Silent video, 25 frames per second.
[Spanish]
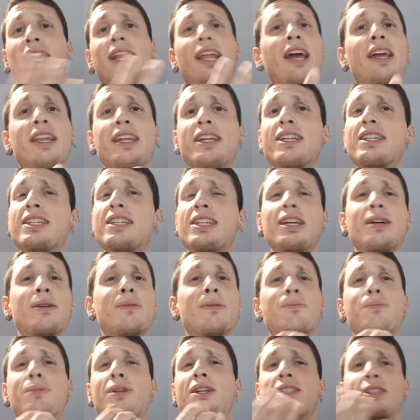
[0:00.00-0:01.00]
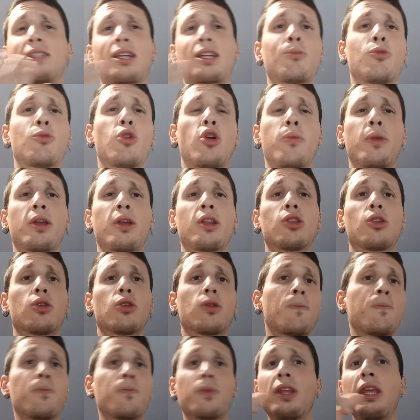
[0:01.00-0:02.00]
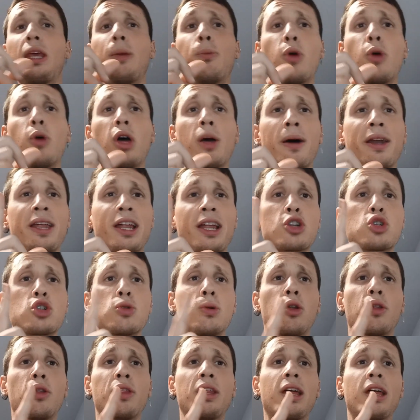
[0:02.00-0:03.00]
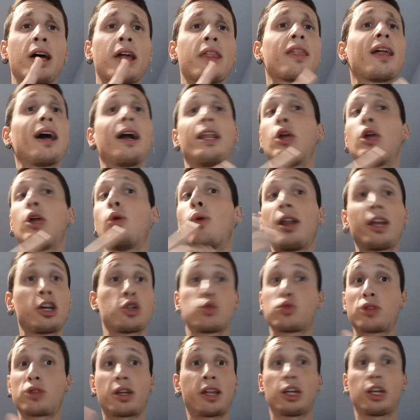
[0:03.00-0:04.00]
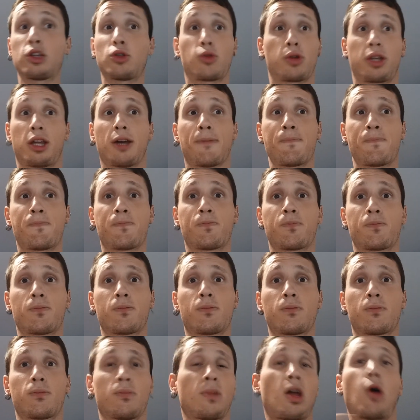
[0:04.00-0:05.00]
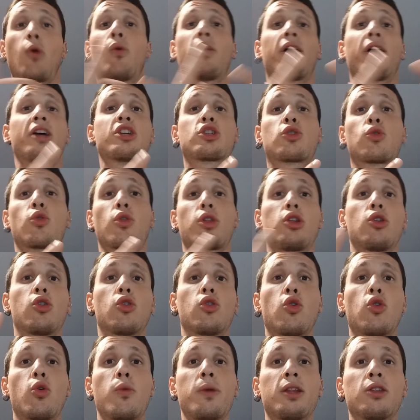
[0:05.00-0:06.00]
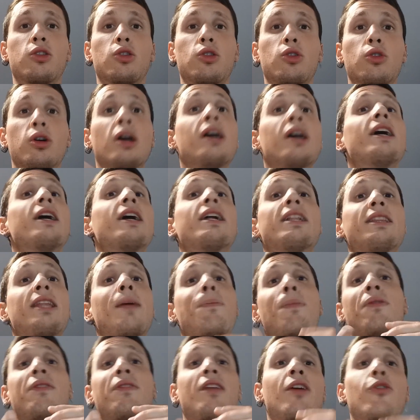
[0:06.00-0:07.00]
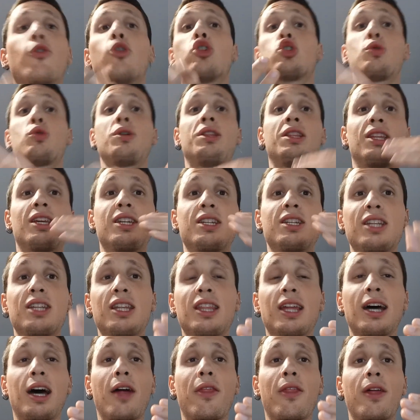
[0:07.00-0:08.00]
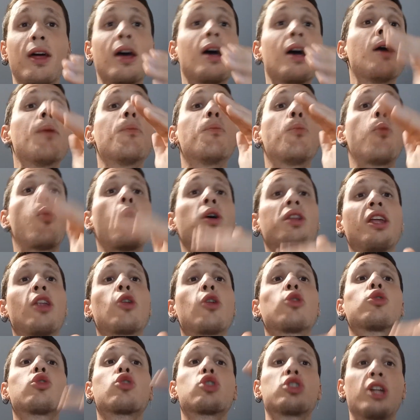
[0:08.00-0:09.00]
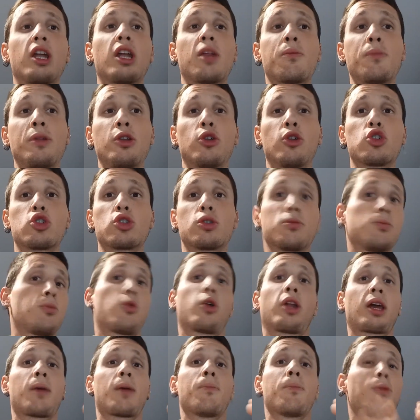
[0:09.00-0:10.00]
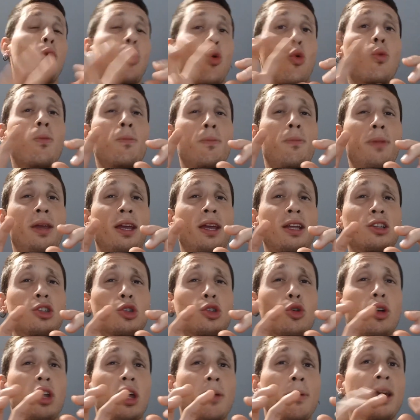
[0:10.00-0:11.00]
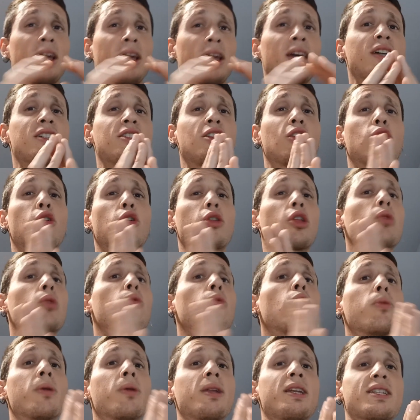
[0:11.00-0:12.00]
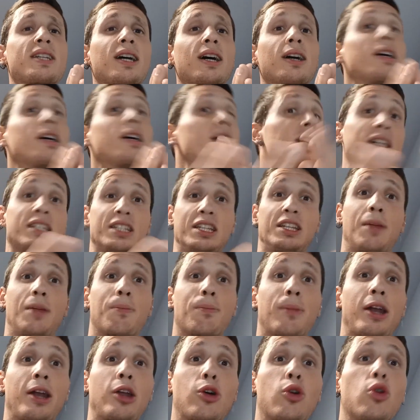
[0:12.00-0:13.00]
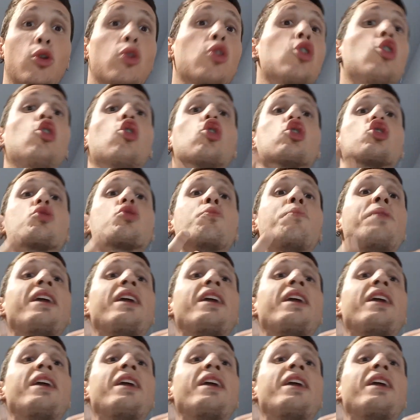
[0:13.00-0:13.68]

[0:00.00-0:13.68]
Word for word: el aire siempre está en movimiento, y puede variar su velocidad al igual que su trayectoria, aunque es conocido como viento, dependiendo de su intensidad puede tener otros términos. Por ejemplo, un viento leve se le conoce como brisa. Sin embargo, los